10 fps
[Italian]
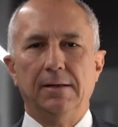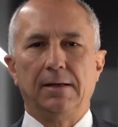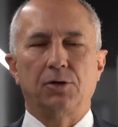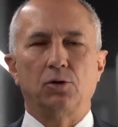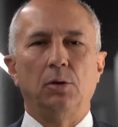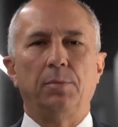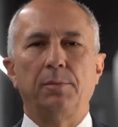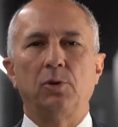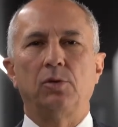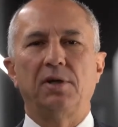che sono i
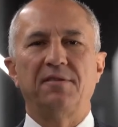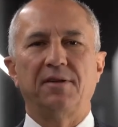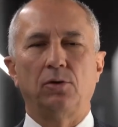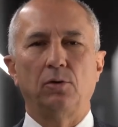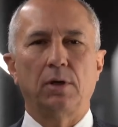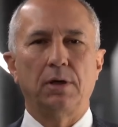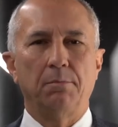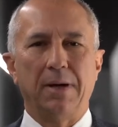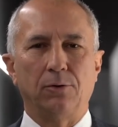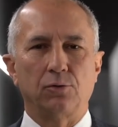primi utilizzatori,
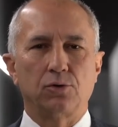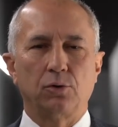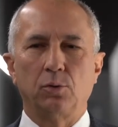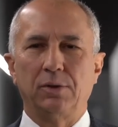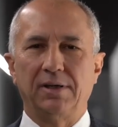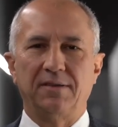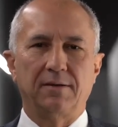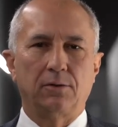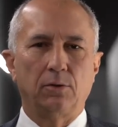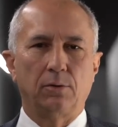ma non sono
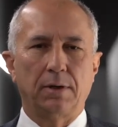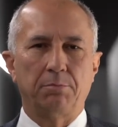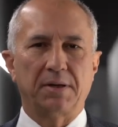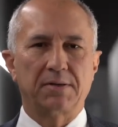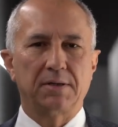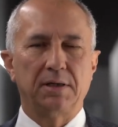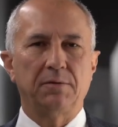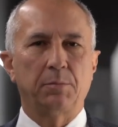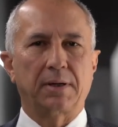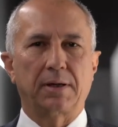utilizzatori
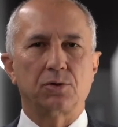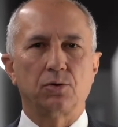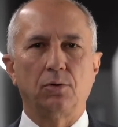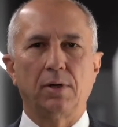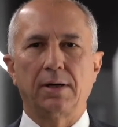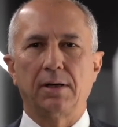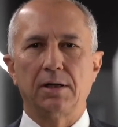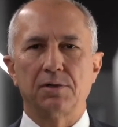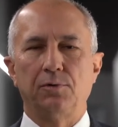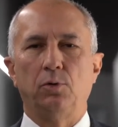passivi perché sono
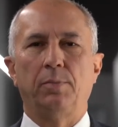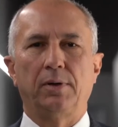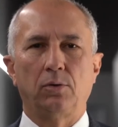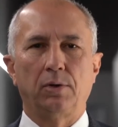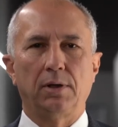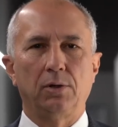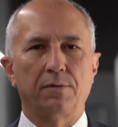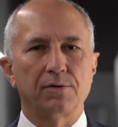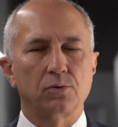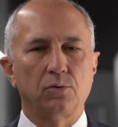anche sviluppatori di
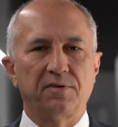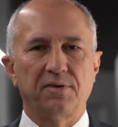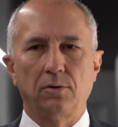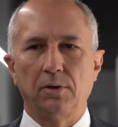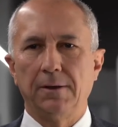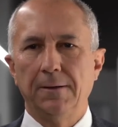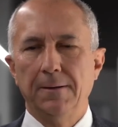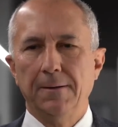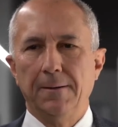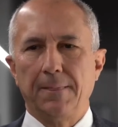nuove soluzioni
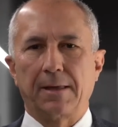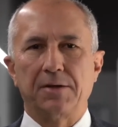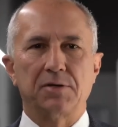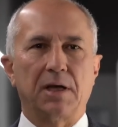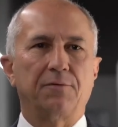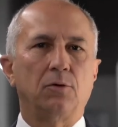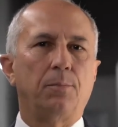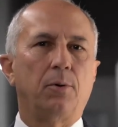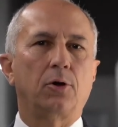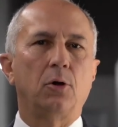che servono
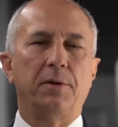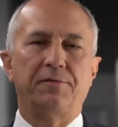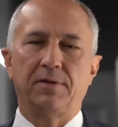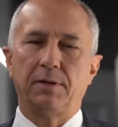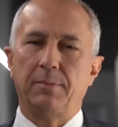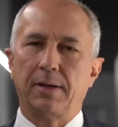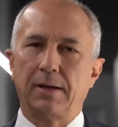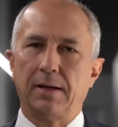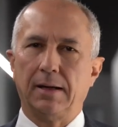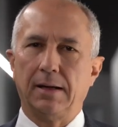poi come
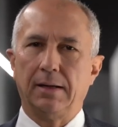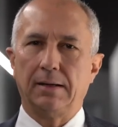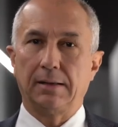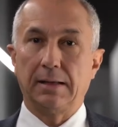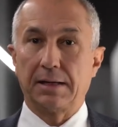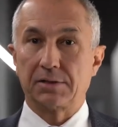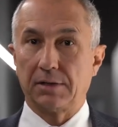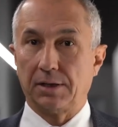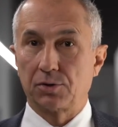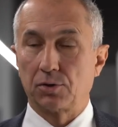feedback al GAR
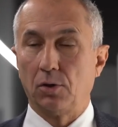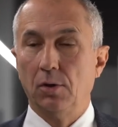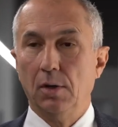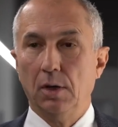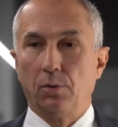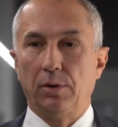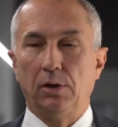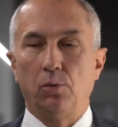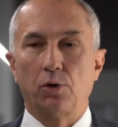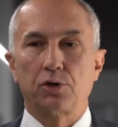stesso.
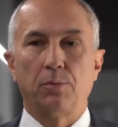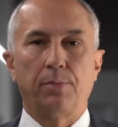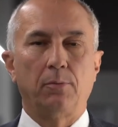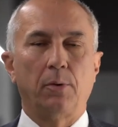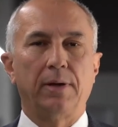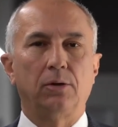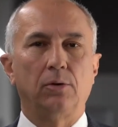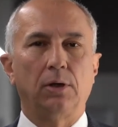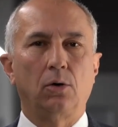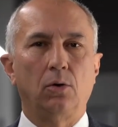Quindi il workshop è un
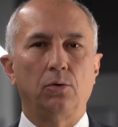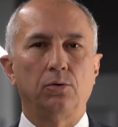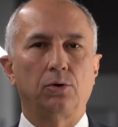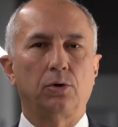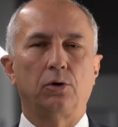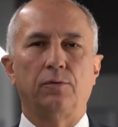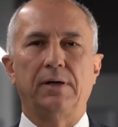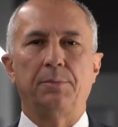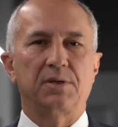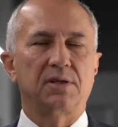momento di incontro
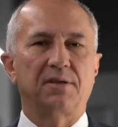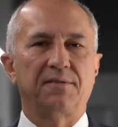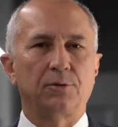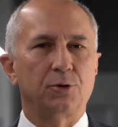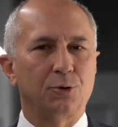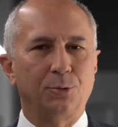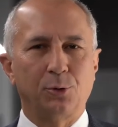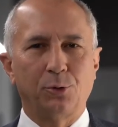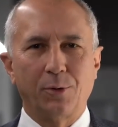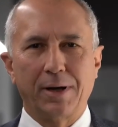dove le presentazioni sono
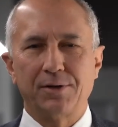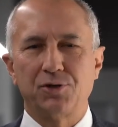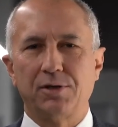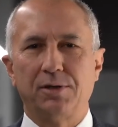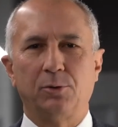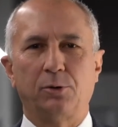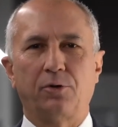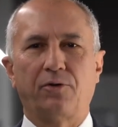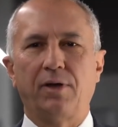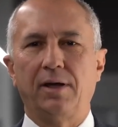molto agili,
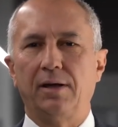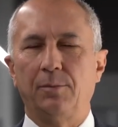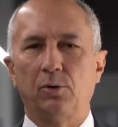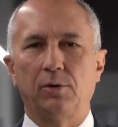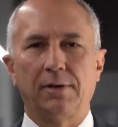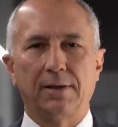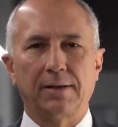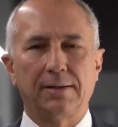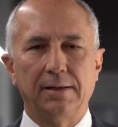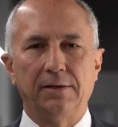molto snelle, molto
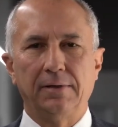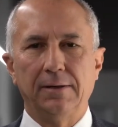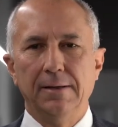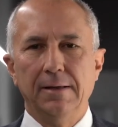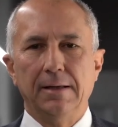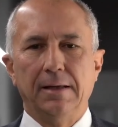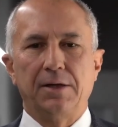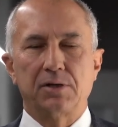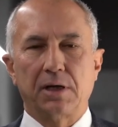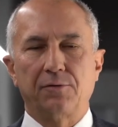interattive
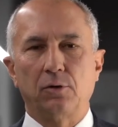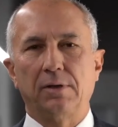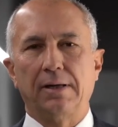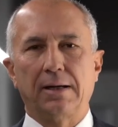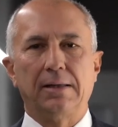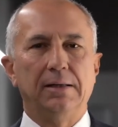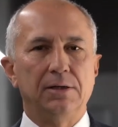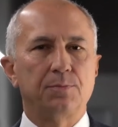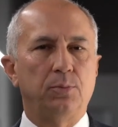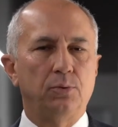e servono a dare
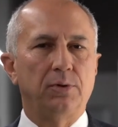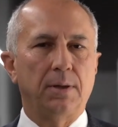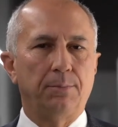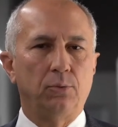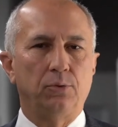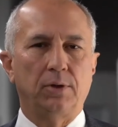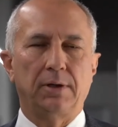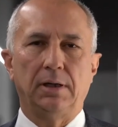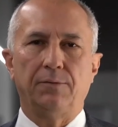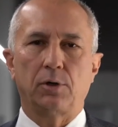degli spunti appunto a
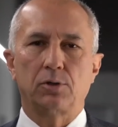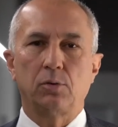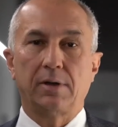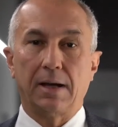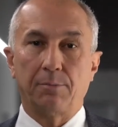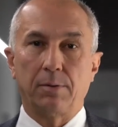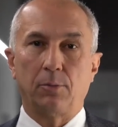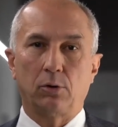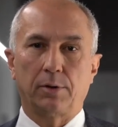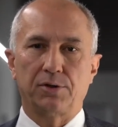chi lavora sul campo in
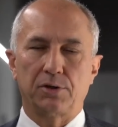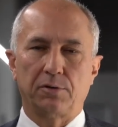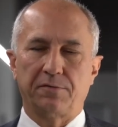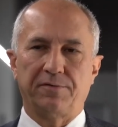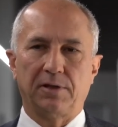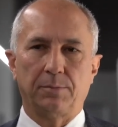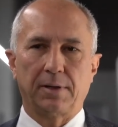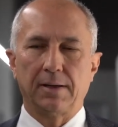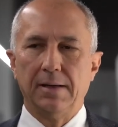modo che ci sia un feedback